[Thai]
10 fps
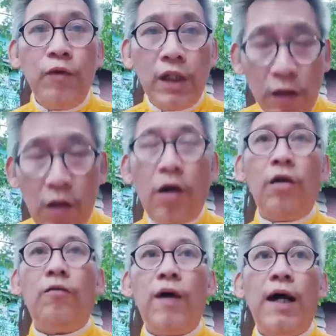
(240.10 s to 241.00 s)
วิเคราะห์
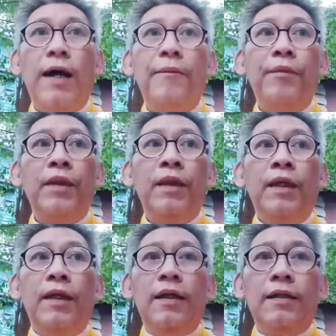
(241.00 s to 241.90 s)
ว่า
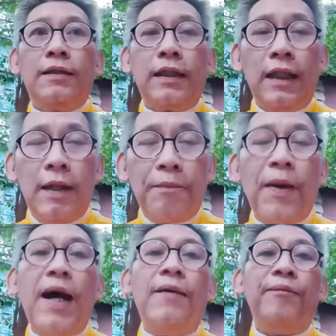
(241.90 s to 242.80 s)
ศิล
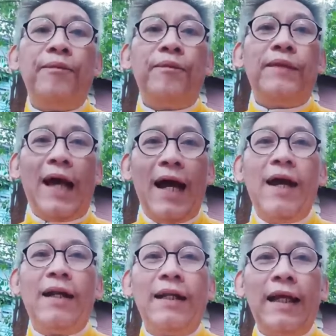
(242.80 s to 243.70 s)
ปะนะ
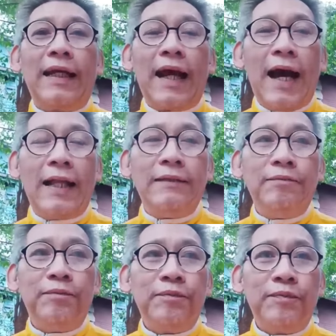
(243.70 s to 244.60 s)
ในการ
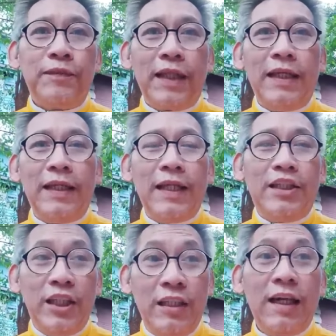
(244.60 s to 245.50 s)
ในใน
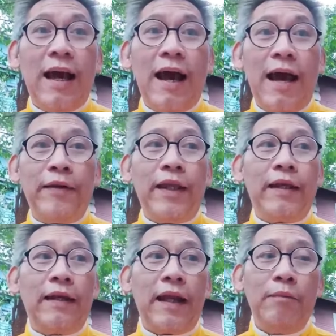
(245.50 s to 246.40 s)
ชิ้นงานใน
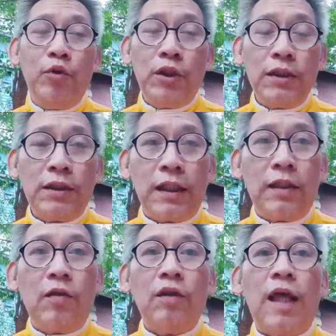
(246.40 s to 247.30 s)
ในพุทธศิล
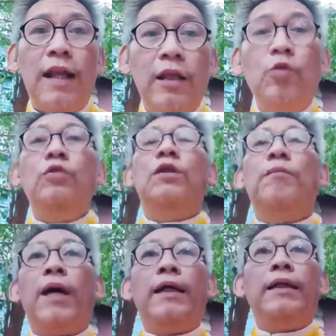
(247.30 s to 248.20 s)
ป์ของแต่ละยุคส
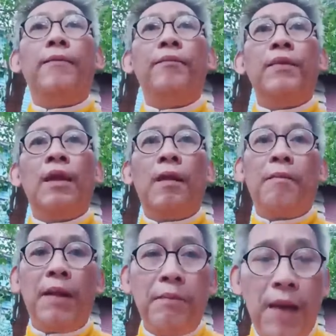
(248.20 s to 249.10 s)
มัยเนี่ย
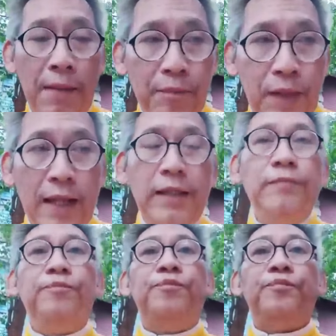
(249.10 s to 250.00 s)
เป็นแบบไหน
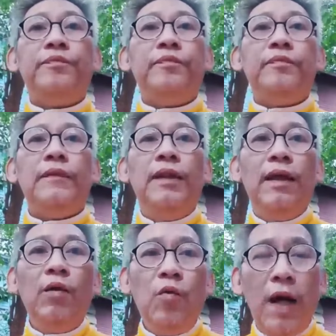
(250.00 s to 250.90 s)

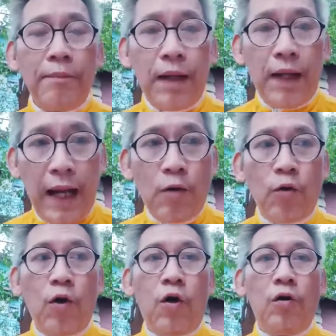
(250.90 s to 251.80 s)
แล้วความเก่า
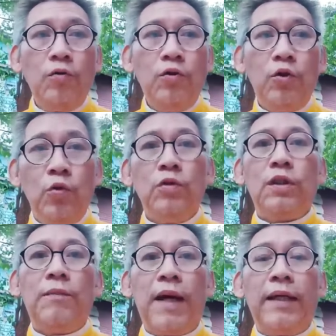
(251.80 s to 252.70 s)
ของยุค
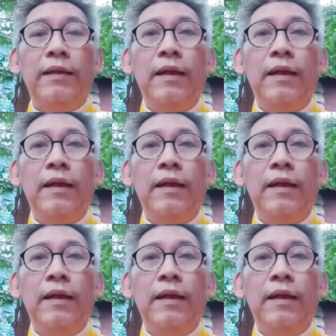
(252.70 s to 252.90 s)
สมัย